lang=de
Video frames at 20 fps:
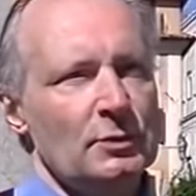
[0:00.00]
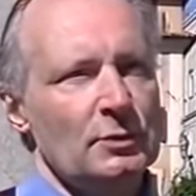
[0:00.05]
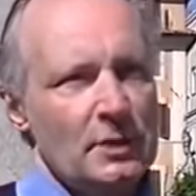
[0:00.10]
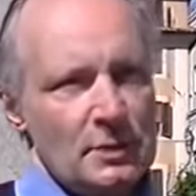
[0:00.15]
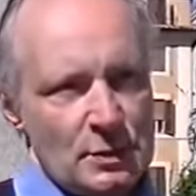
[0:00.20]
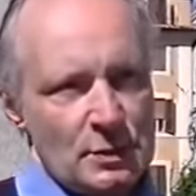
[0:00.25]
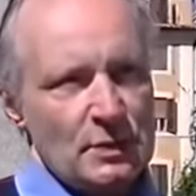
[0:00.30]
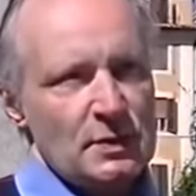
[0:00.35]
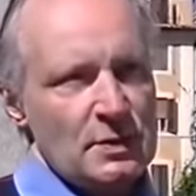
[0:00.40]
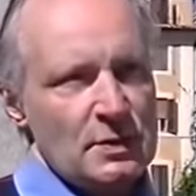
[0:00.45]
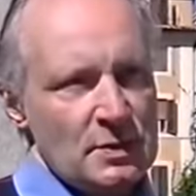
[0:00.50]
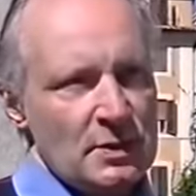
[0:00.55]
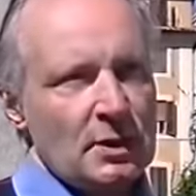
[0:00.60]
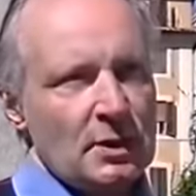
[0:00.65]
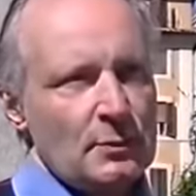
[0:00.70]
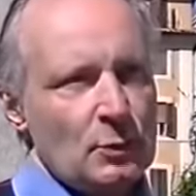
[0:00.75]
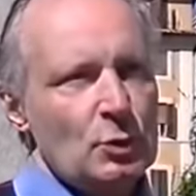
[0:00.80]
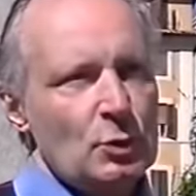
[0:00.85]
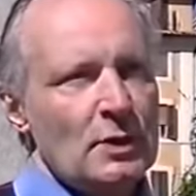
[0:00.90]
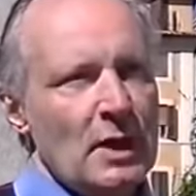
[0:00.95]
Und ein solches
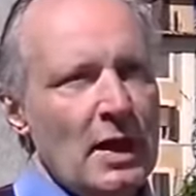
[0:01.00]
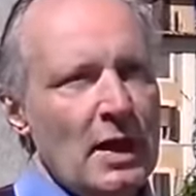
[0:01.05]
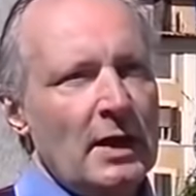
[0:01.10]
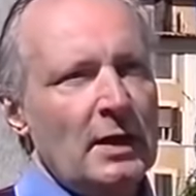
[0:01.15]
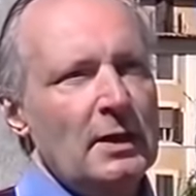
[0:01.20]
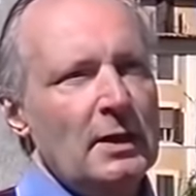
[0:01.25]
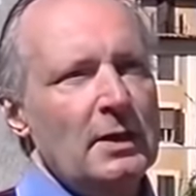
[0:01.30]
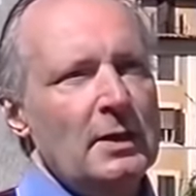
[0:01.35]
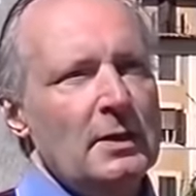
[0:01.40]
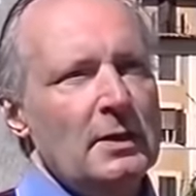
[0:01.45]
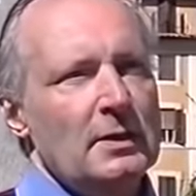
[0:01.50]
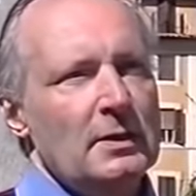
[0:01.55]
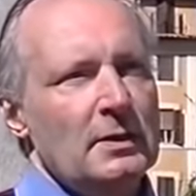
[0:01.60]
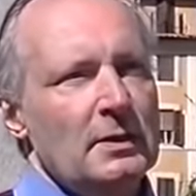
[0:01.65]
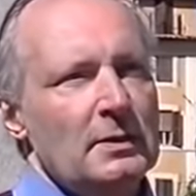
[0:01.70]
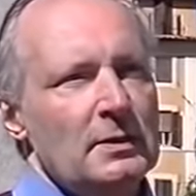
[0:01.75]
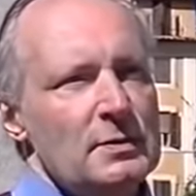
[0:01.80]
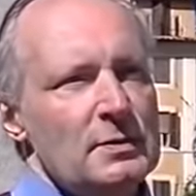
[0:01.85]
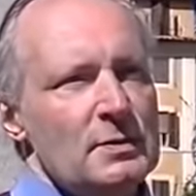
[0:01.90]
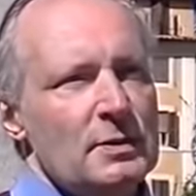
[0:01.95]
Tribunal
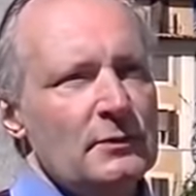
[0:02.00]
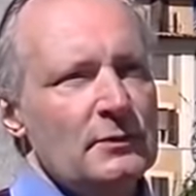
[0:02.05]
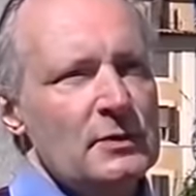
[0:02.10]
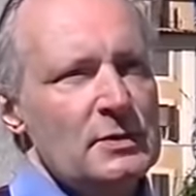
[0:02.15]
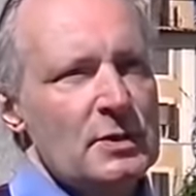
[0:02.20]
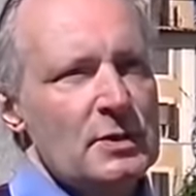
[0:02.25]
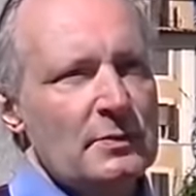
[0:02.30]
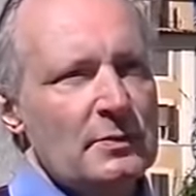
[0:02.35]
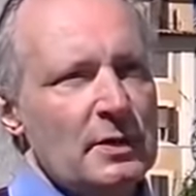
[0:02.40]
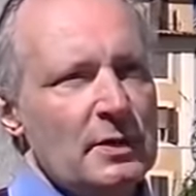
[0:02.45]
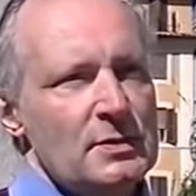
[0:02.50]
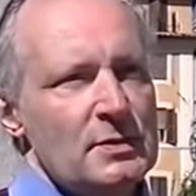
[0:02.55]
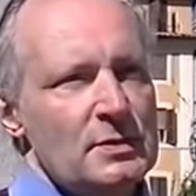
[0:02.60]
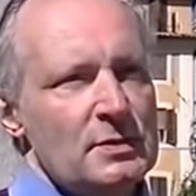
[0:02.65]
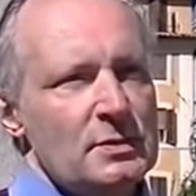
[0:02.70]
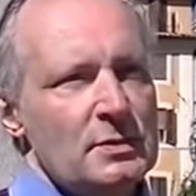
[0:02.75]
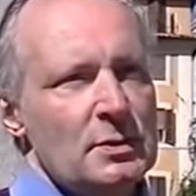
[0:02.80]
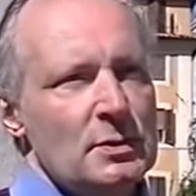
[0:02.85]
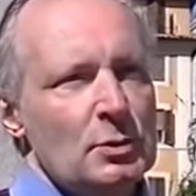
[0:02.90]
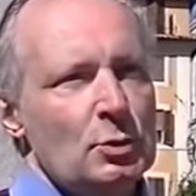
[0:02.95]
ist
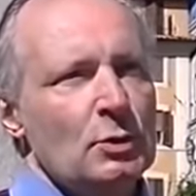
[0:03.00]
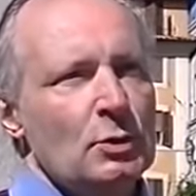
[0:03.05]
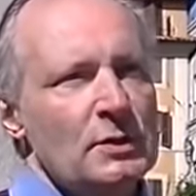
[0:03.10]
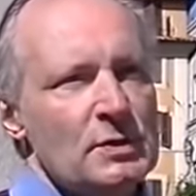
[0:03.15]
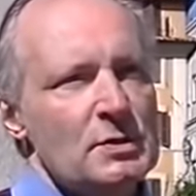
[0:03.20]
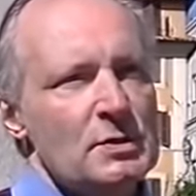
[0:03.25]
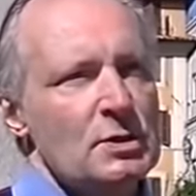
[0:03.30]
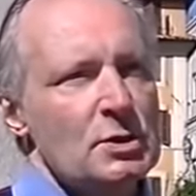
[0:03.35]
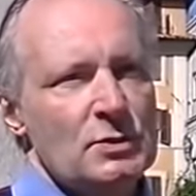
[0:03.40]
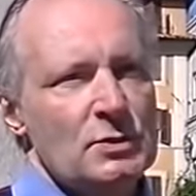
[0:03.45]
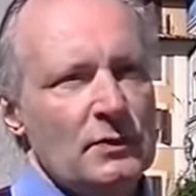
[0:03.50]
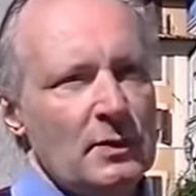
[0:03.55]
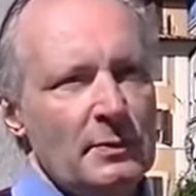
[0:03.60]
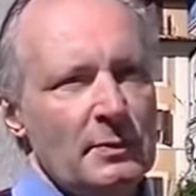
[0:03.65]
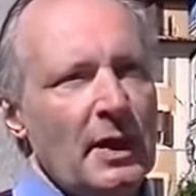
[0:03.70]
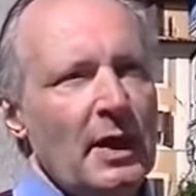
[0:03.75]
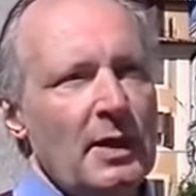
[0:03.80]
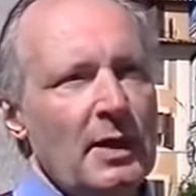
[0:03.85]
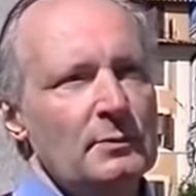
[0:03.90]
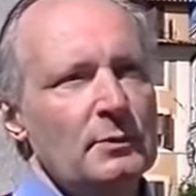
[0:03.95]
gewissermaßen die juristisch
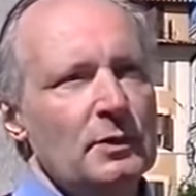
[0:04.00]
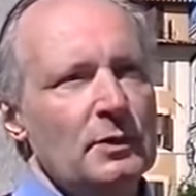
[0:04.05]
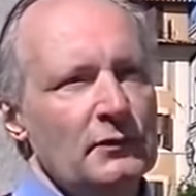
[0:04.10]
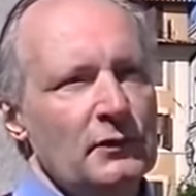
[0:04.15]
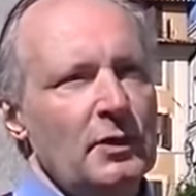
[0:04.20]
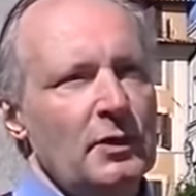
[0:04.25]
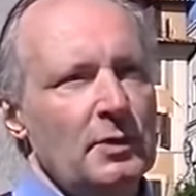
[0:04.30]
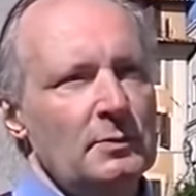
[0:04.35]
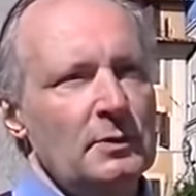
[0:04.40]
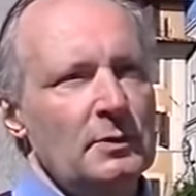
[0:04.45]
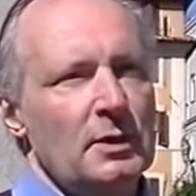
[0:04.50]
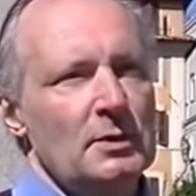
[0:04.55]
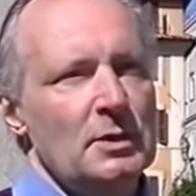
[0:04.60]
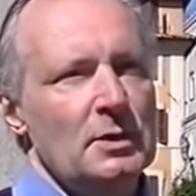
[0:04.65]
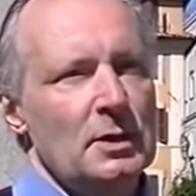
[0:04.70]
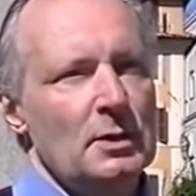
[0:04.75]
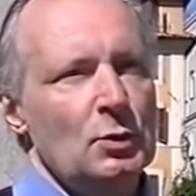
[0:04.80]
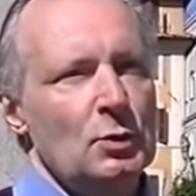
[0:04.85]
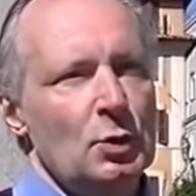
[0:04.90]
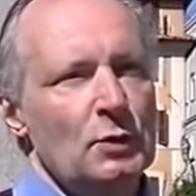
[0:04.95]
verbrämte Form der
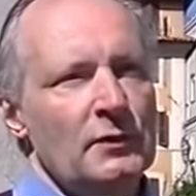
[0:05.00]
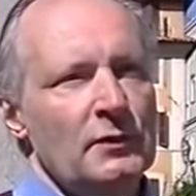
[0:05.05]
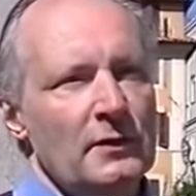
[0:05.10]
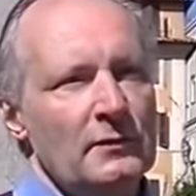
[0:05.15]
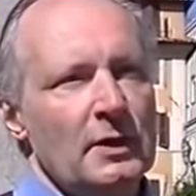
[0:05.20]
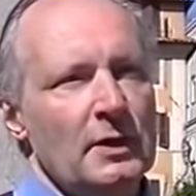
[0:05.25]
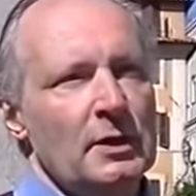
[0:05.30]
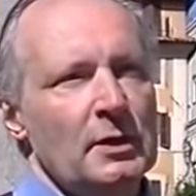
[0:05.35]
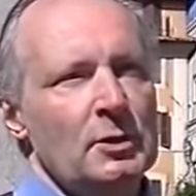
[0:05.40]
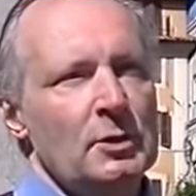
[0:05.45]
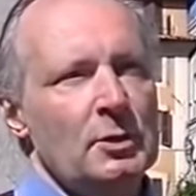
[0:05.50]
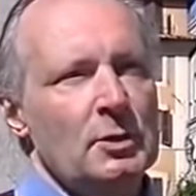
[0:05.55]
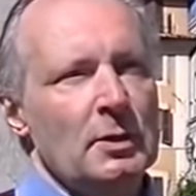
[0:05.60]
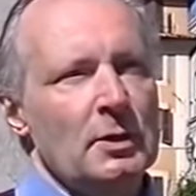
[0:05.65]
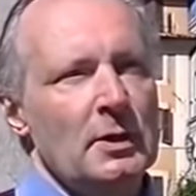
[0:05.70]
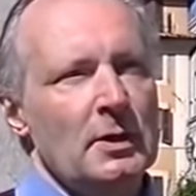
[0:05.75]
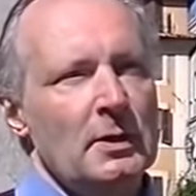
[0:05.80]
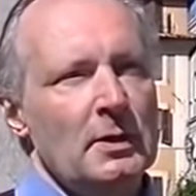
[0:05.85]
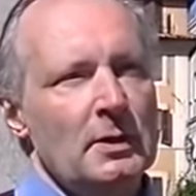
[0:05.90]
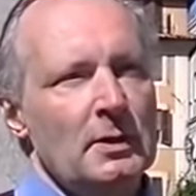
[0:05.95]

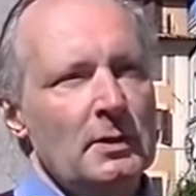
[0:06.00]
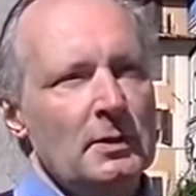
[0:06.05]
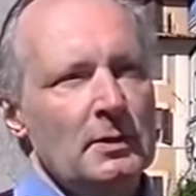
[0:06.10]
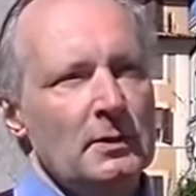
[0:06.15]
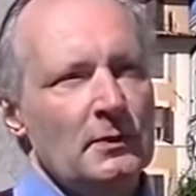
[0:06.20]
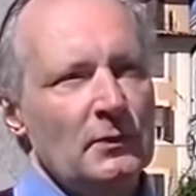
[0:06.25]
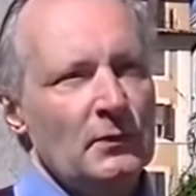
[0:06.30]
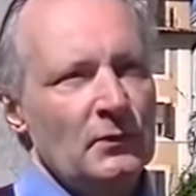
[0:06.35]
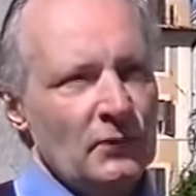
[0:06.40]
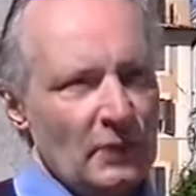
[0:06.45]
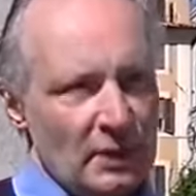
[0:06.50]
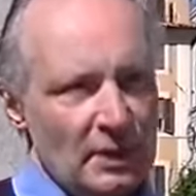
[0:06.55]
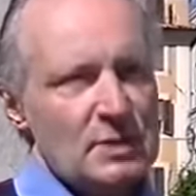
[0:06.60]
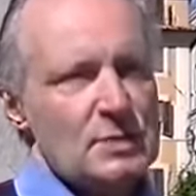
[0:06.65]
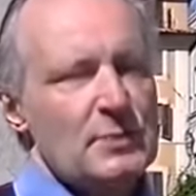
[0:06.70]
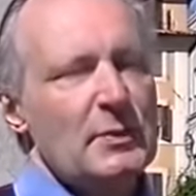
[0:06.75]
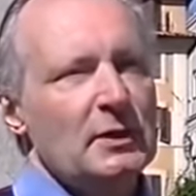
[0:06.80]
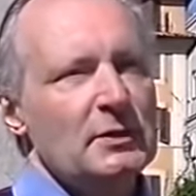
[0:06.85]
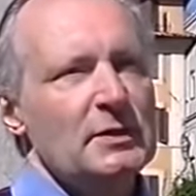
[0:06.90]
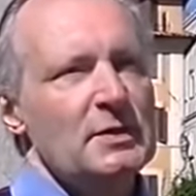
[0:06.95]
Dialogverweigerung, wie
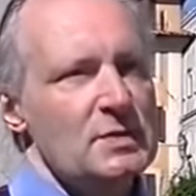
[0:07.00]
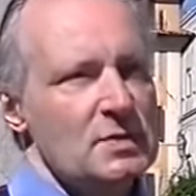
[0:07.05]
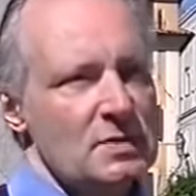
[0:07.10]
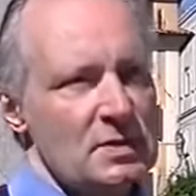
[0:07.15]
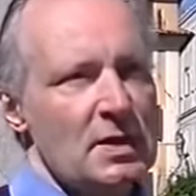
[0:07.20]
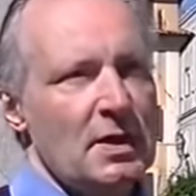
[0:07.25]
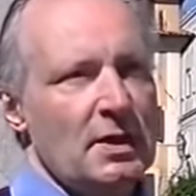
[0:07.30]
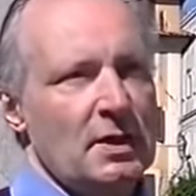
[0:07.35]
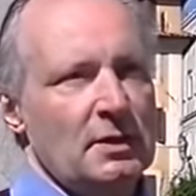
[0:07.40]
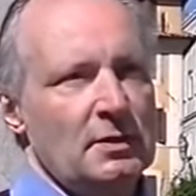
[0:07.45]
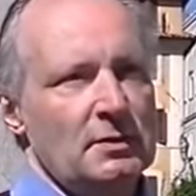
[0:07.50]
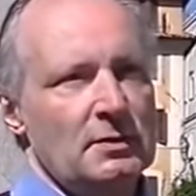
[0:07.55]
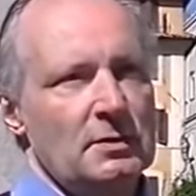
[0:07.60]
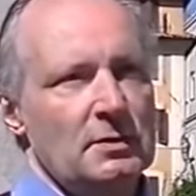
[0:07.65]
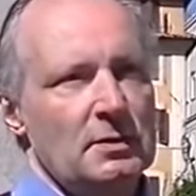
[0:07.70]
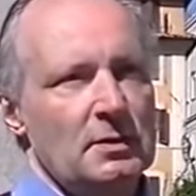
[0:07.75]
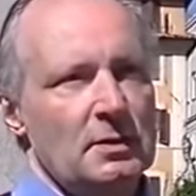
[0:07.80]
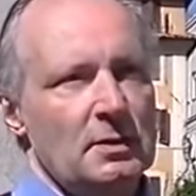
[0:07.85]
das Bild es zeigt.